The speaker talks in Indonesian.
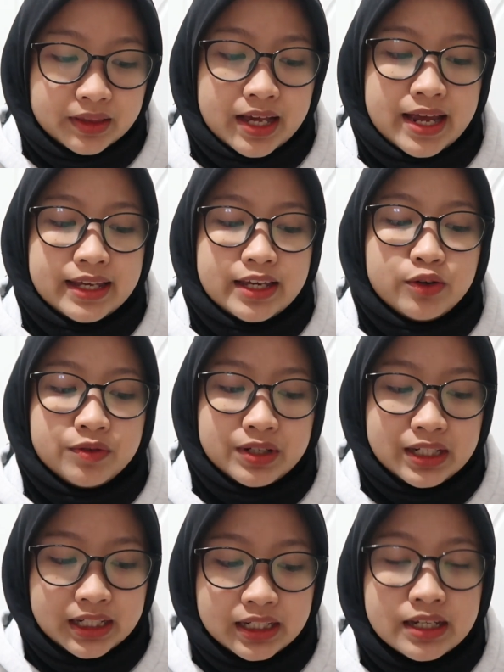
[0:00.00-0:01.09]
nah EG Unif
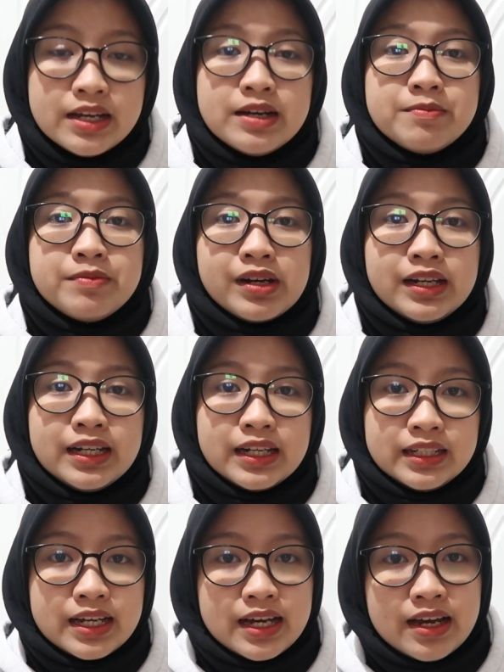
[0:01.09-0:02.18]
ini
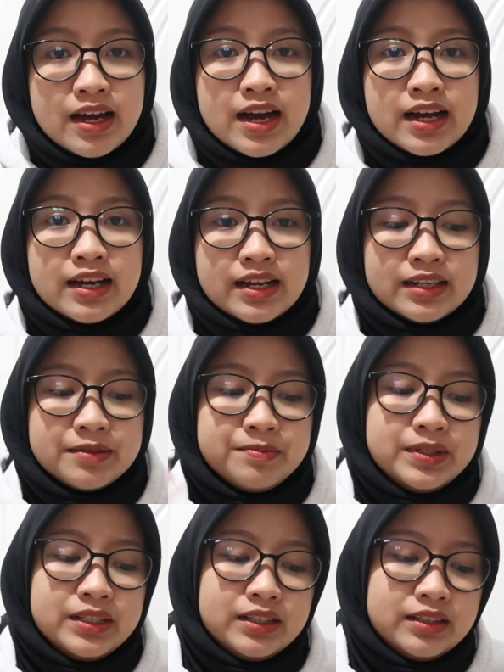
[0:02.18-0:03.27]
berdirinya agak
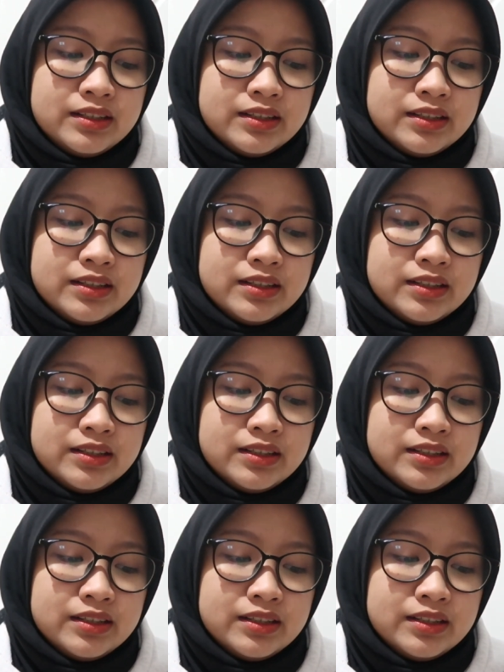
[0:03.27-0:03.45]
lebih